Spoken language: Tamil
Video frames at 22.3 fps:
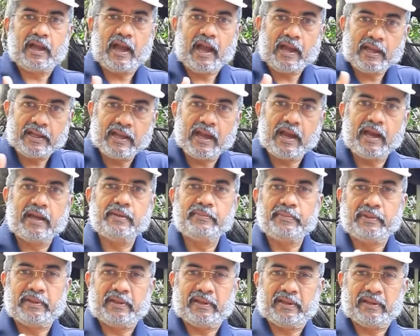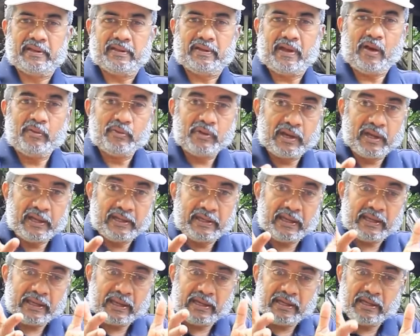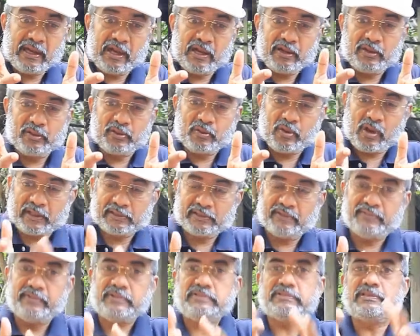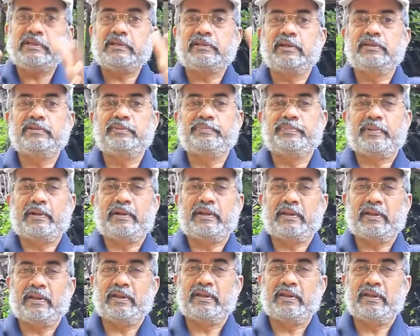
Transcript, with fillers: அங்கே ஆரம்பிங்க அவங்கக்கிட்ட என்ன இருக்கோ அதை வச்சு ஏதாவது பண்ணுங்க